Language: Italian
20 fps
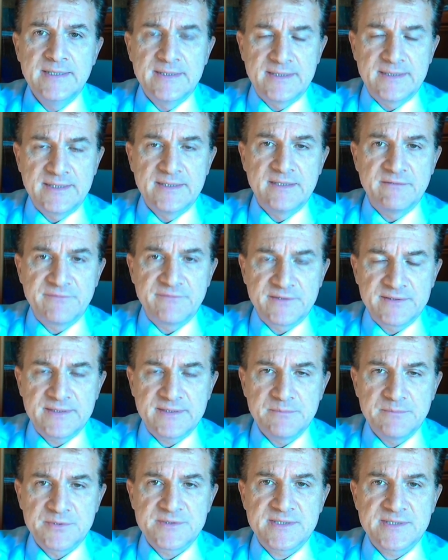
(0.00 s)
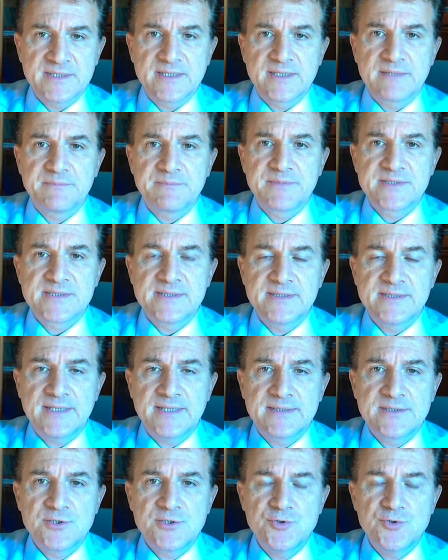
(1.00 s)
che nel frattempo è stata
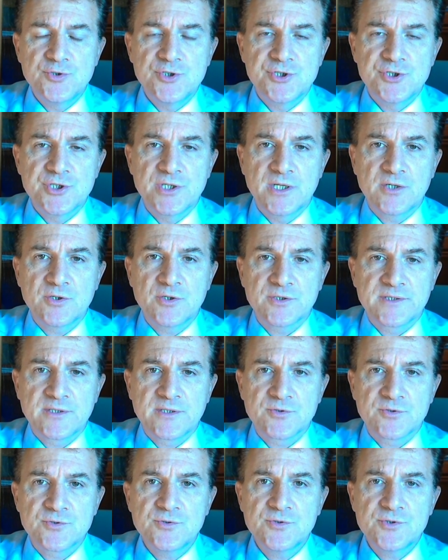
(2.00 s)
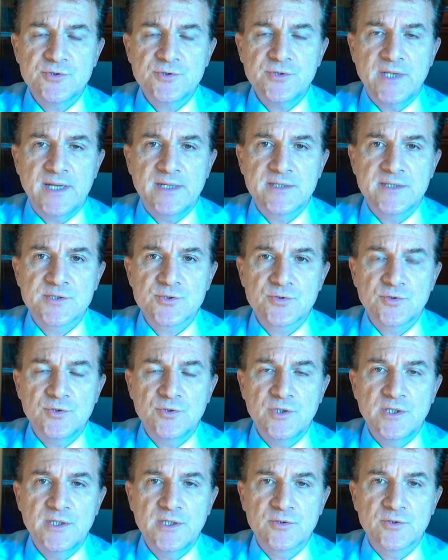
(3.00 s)
rappresentata ai giudici della Corte Costituzionale sono
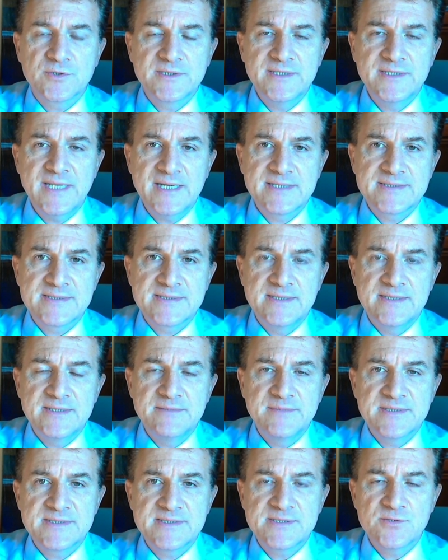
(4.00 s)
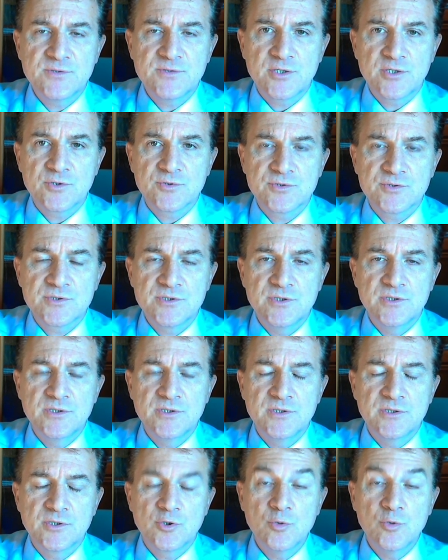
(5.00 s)
le ordinanze di rimessione
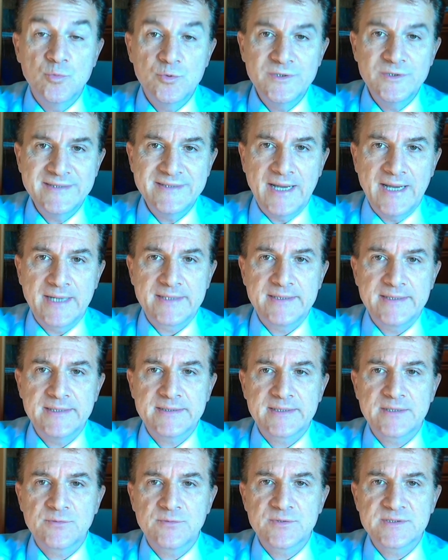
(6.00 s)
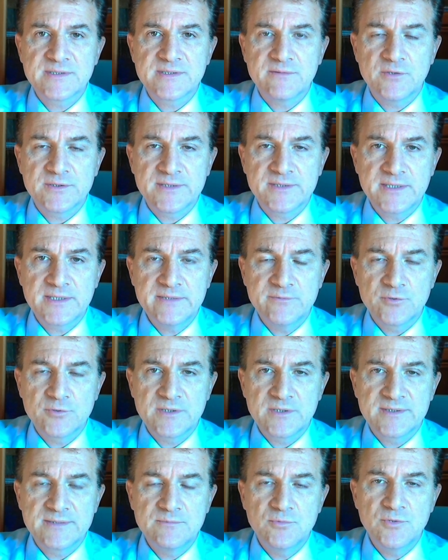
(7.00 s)
costi- eh, comunitaria che questa volta arrivano
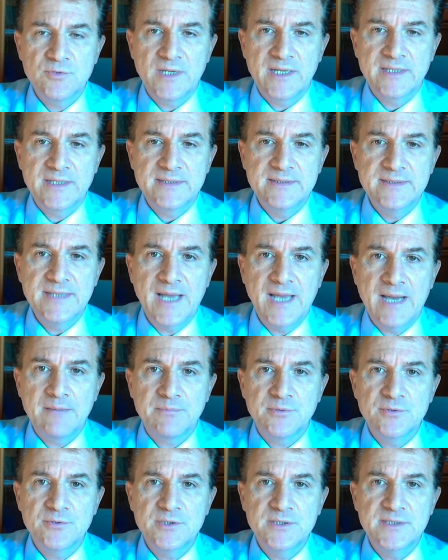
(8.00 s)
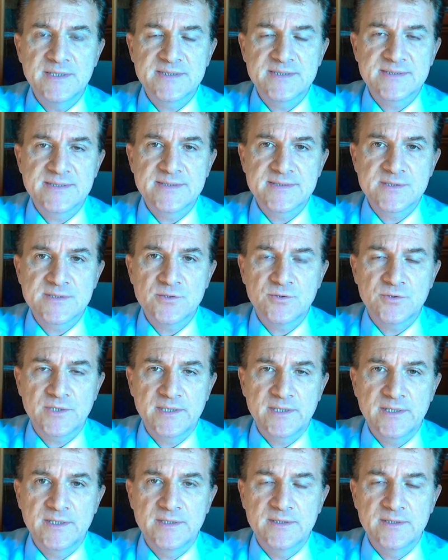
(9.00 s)
al Tribunale di Napoli,
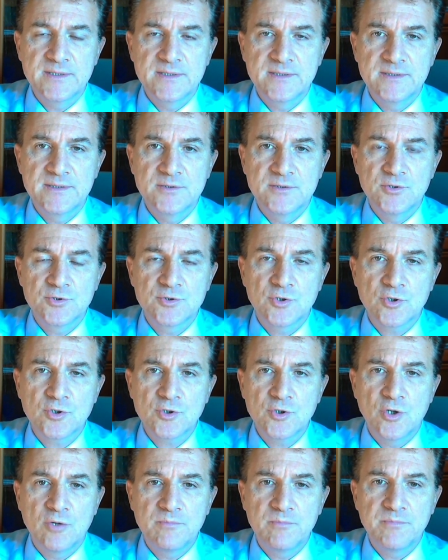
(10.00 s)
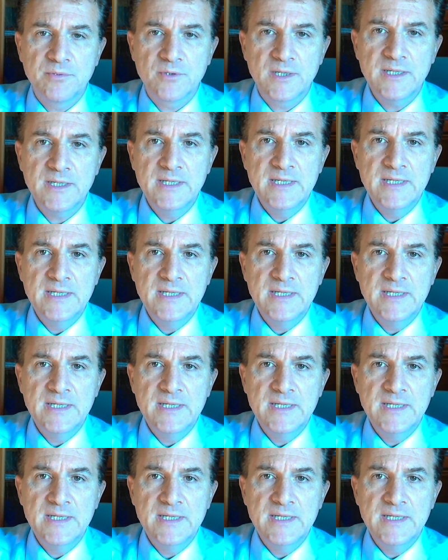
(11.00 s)
estensore eh, dottor Coppola,